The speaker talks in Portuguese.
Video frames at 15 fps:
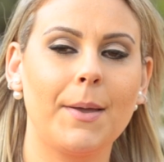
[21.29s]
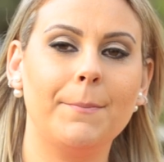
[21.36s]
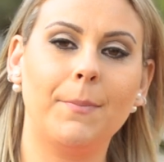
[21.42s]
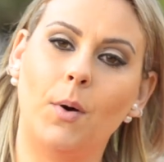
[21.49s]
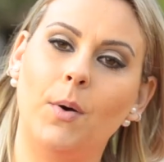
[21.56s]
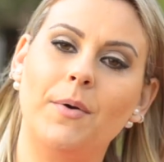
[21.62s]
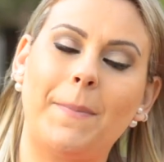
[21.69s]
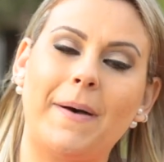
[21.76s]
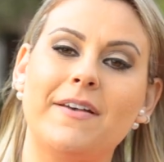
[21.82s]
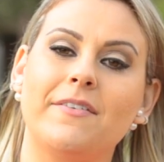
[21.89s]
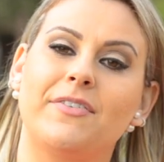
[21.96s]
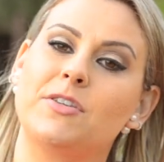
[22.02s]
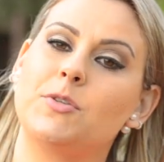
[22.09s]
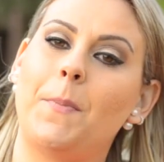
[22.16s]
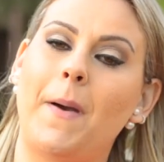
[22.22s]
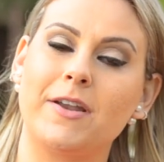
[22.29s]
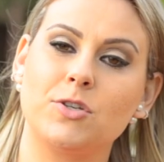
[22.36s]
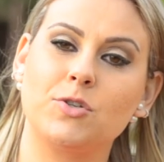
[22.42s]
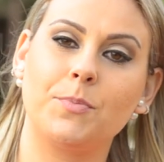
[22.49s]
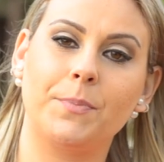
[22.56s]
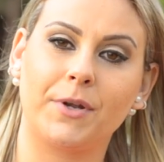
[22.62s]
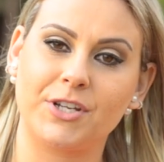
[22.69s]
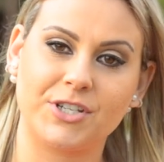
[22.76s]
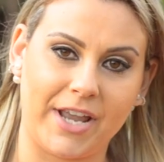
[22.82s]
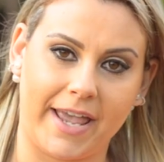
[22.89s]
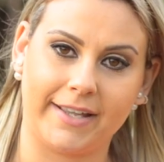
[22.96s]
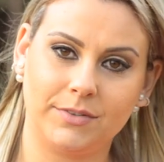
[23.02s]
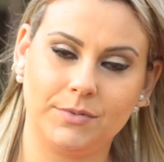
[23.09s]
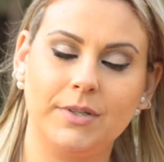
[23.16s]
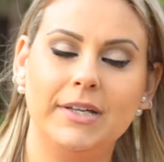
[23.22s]
Bom, eu, eu faço parte de um
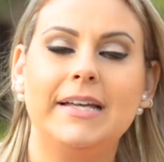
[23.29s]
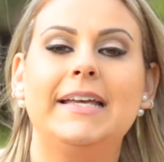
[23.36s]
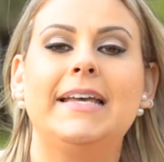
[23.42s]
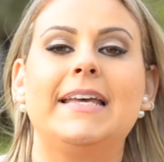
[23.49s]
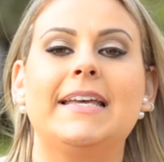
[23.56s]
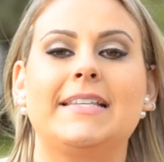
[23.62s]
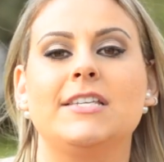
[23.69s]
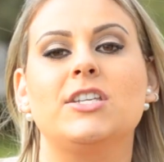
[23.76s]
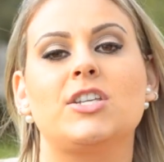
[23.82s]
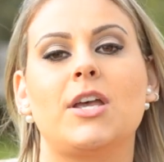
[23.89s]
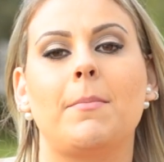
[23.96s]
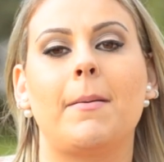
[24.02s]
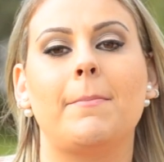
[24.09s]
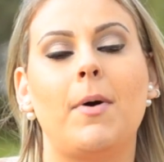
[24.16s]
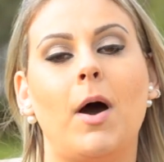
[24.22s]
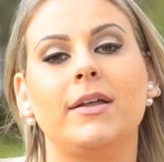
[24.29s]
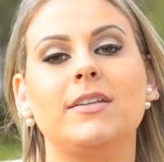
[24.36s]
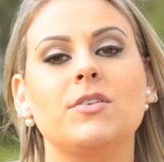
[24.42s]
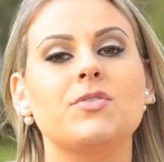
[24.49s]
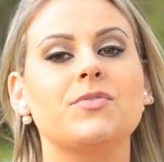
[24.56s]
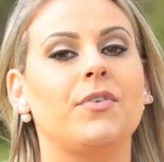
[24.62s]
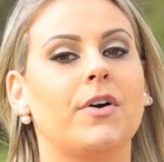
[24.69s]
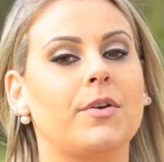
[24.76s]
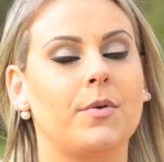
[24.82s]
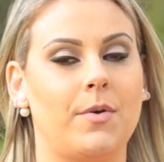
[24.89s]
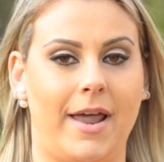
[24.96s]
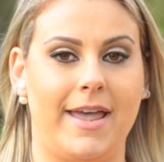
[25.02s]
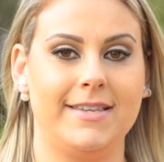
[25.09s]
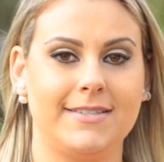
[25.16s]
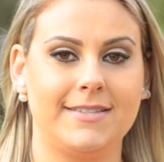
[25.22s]
projeto que se chama Models for
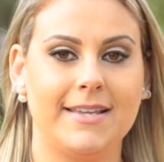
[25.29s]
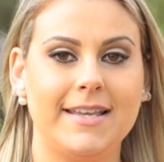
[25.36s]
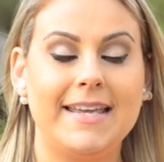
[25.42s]
Christ,